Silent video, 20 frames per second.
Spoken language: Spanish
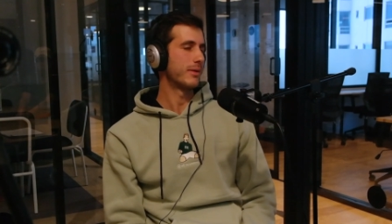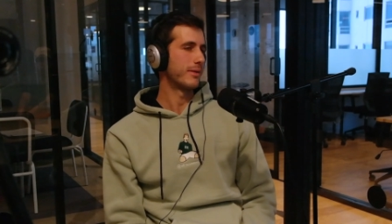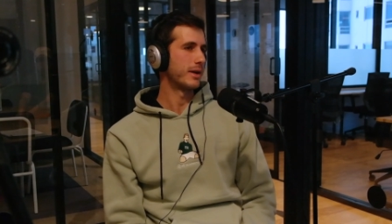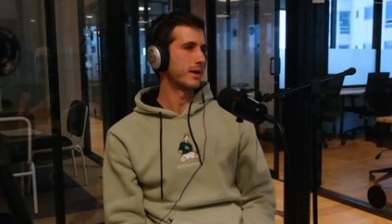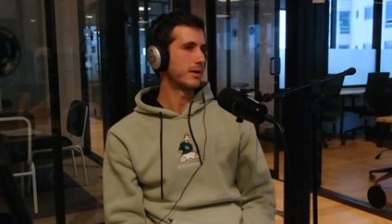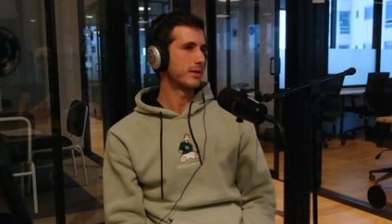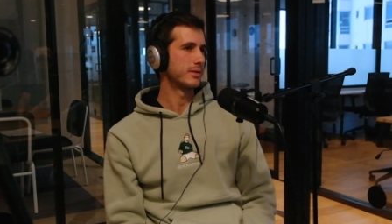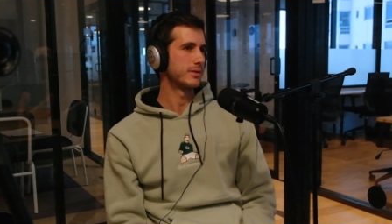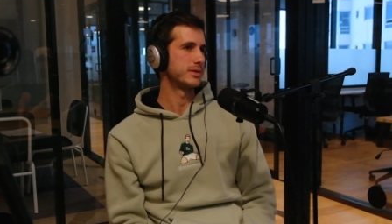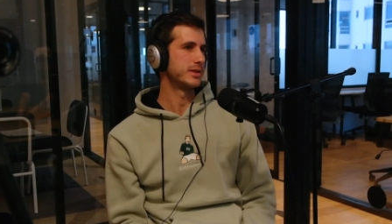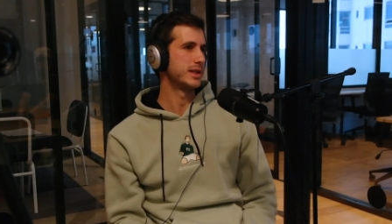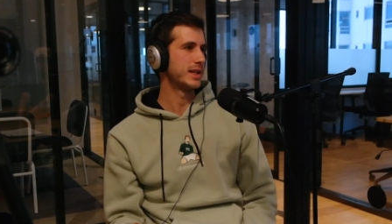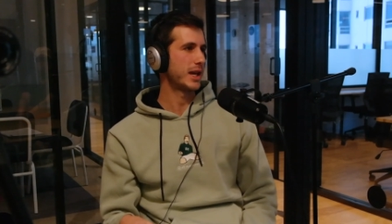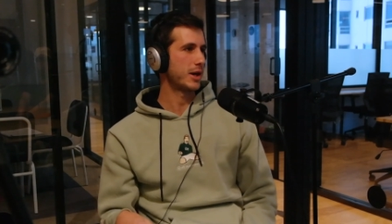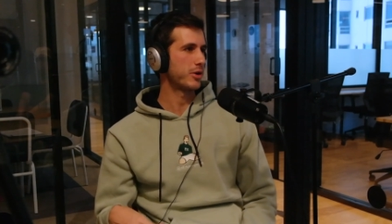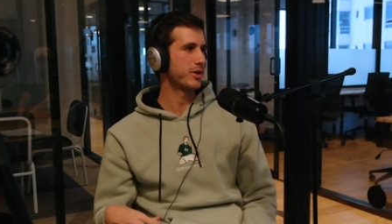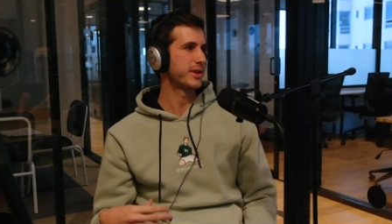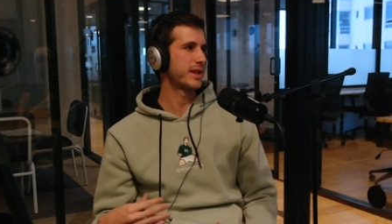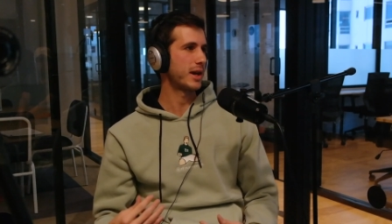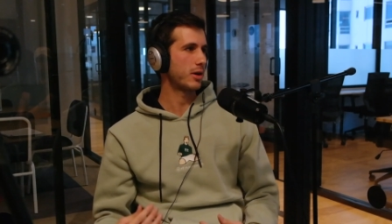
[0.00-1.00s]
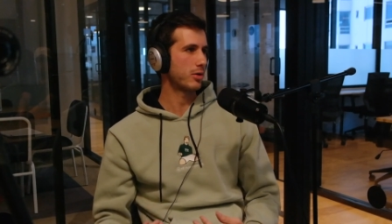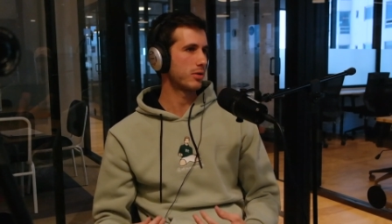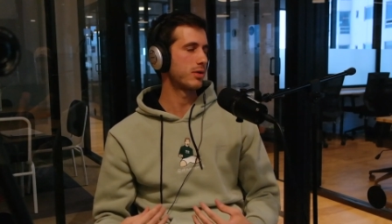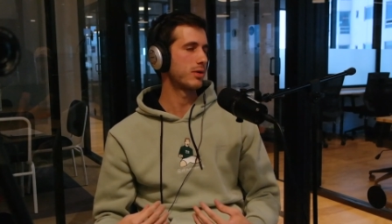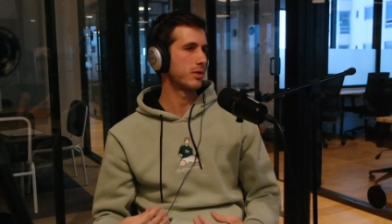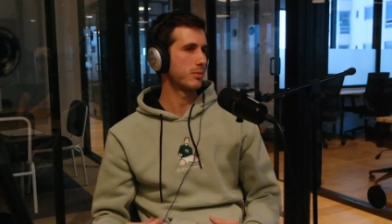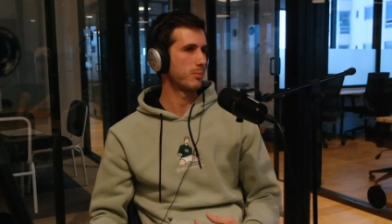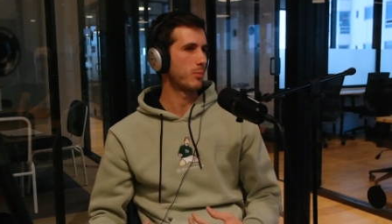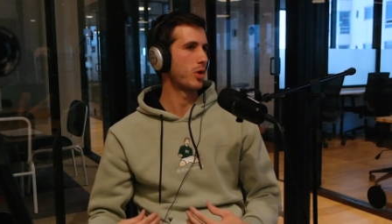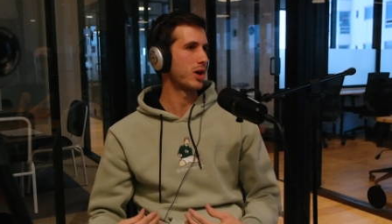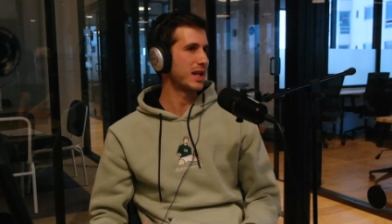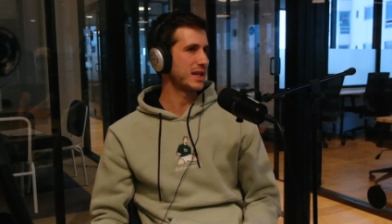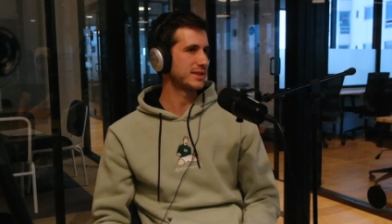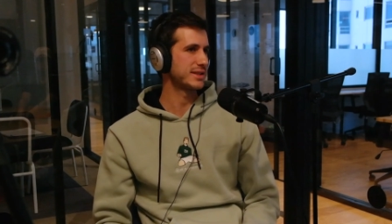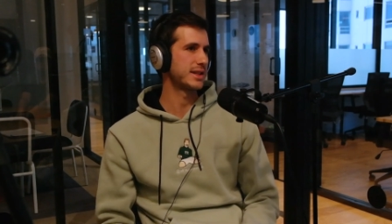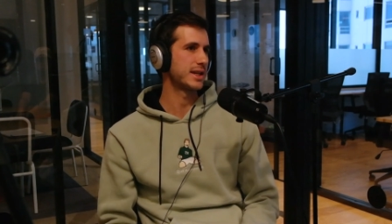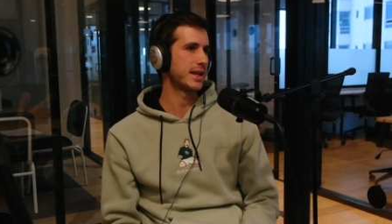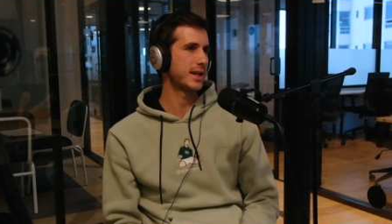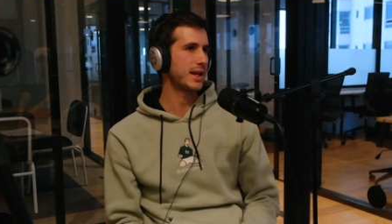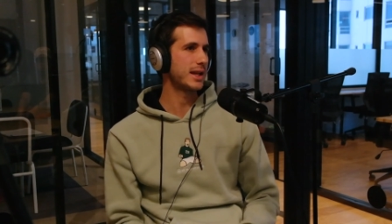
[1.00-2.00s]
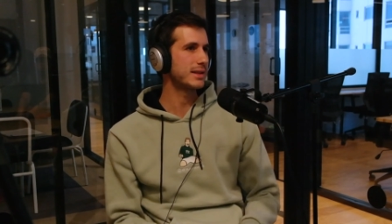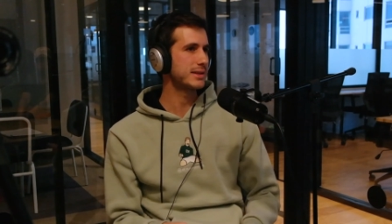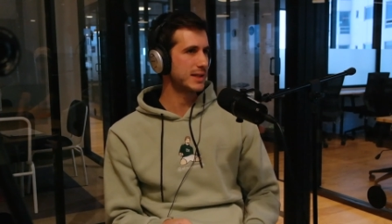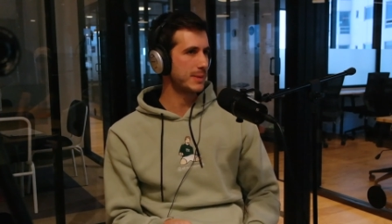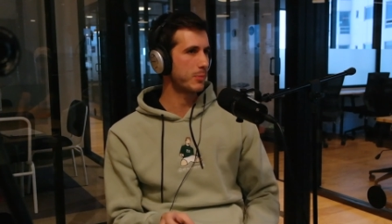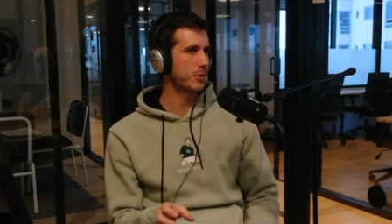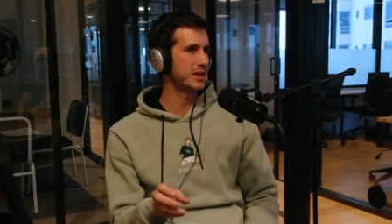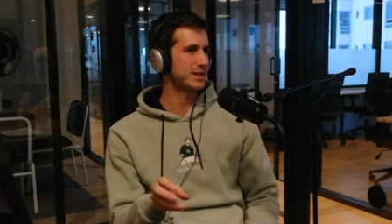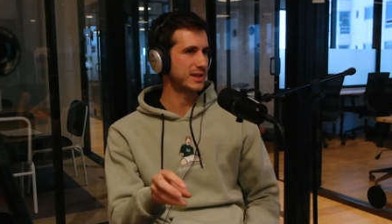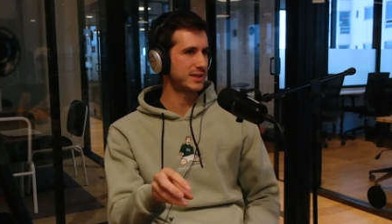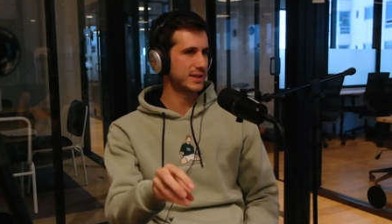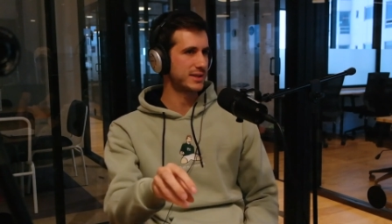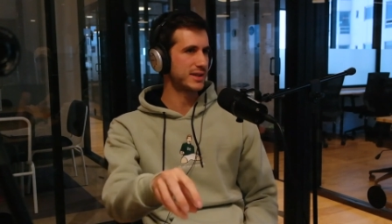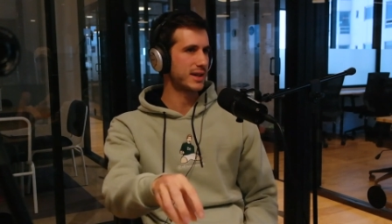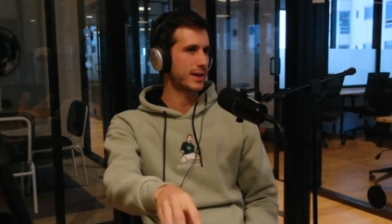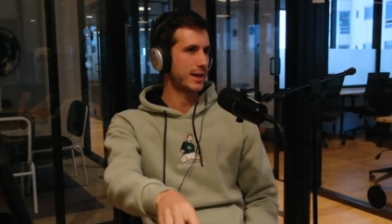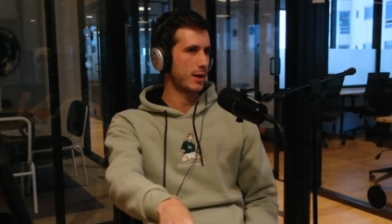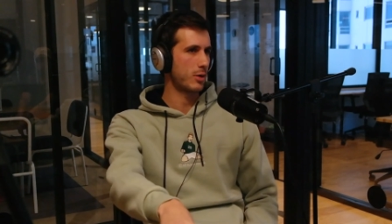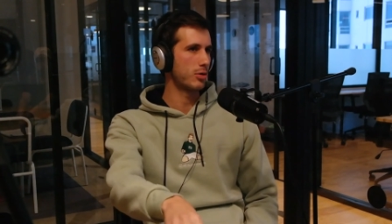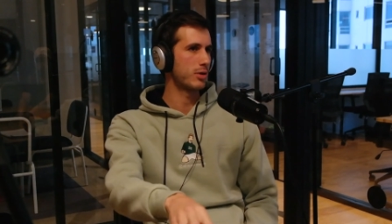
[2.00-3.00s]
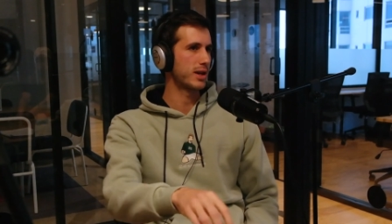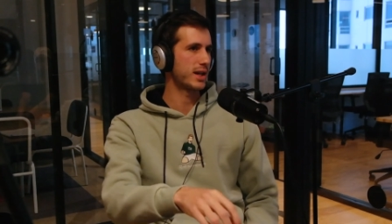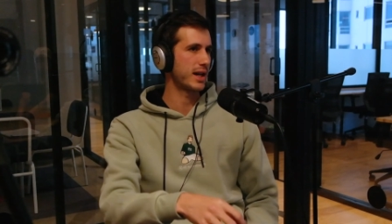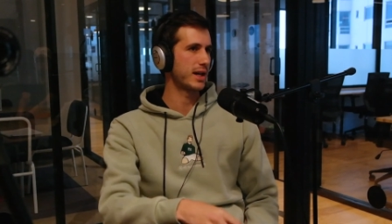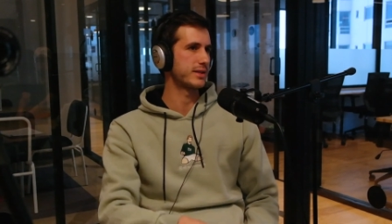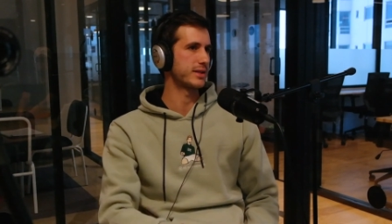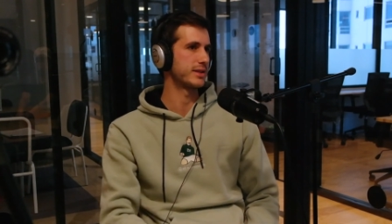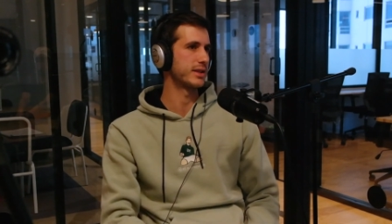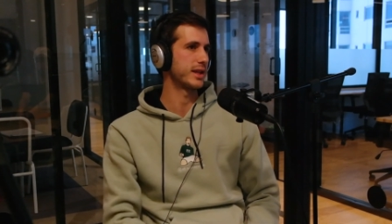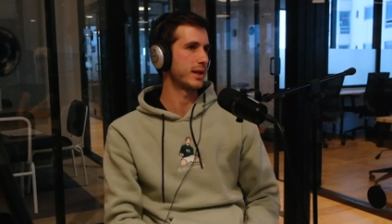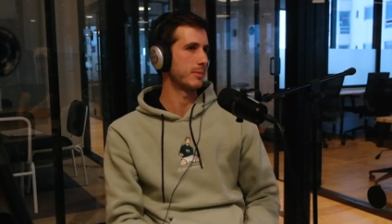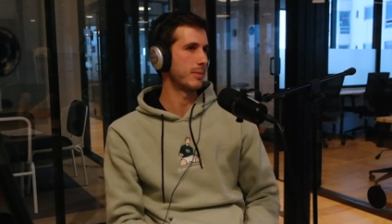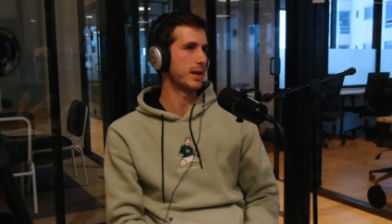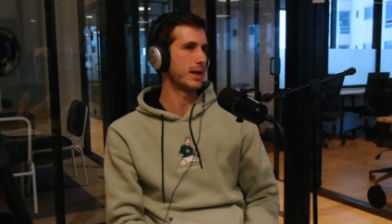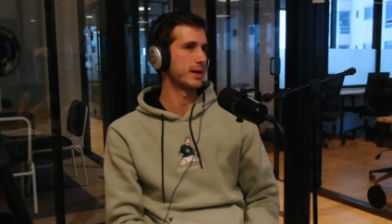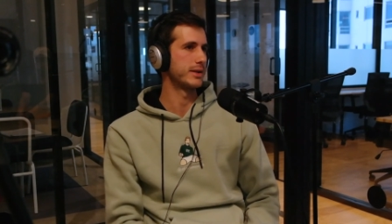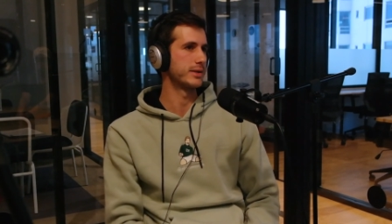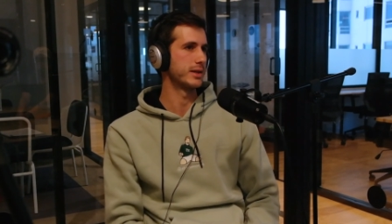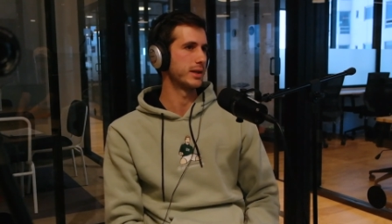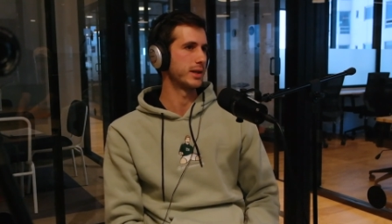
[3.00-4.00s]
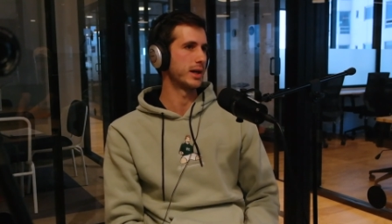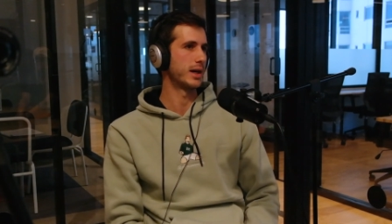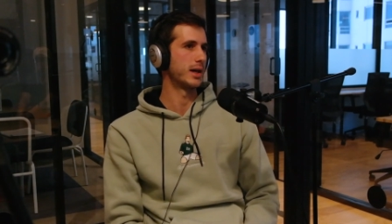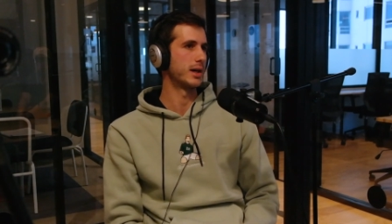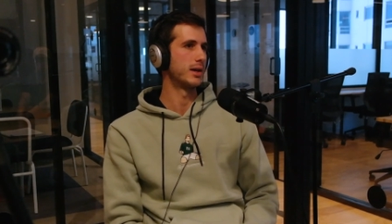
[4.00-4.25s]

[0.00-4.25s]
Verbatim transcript: A ver, si ya no está con molestias ni nada, sí pones antes a Raúl que a Santi Jiménez y que a.